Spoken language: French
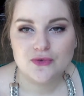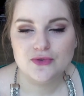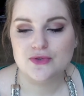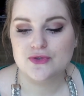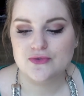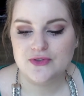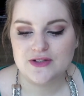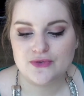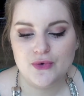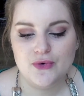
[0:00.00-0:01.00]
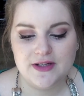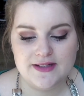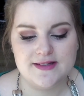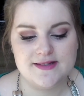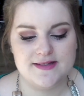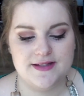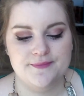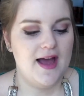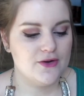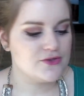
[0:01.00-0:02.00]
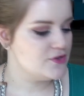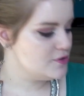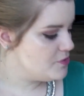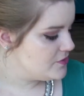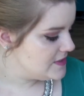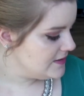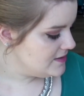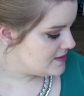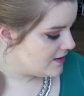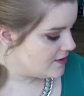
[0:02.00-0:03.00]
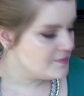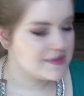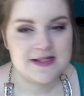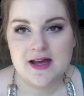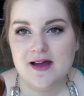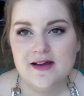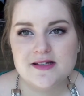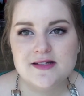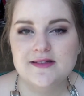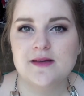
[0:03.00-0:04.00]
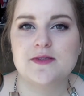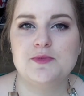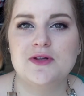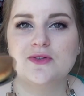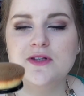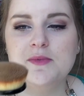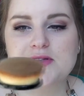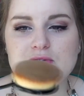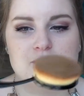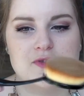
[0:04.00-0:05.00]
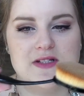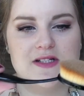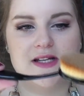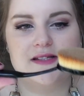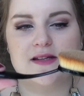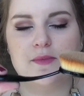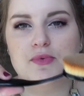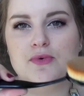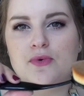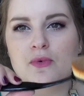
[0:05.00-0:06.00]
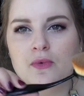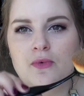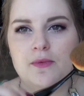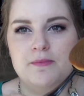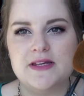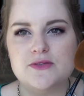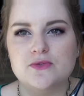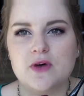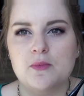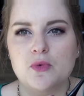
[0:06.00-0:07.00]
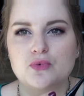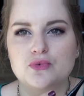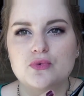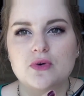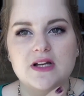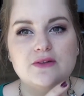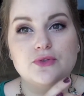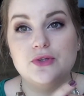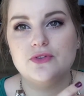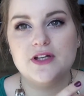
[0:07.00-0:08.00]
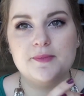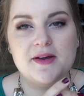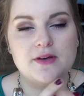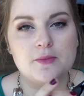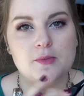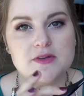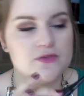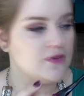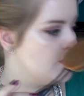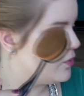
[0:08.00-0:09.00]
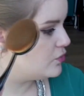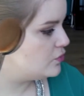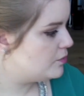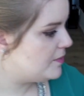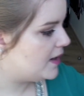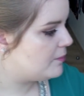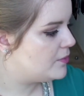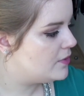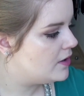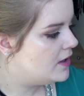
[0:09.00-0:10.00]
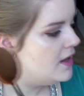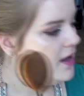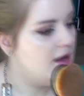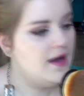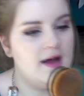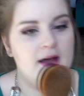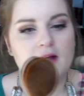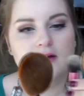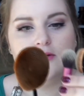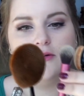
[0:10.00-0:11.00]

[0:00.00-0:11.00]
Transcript: donc je voulais trop les tester. Alors ce que je peux en dire déjà comme ça, j'étais un petit peu étonnée parce que je pensais déjà qu'ils seraient plus longs, mais ils sont vraiment courts, là vous ne le voyez pas vraiment, mais ils sont vraiment courts par rapport à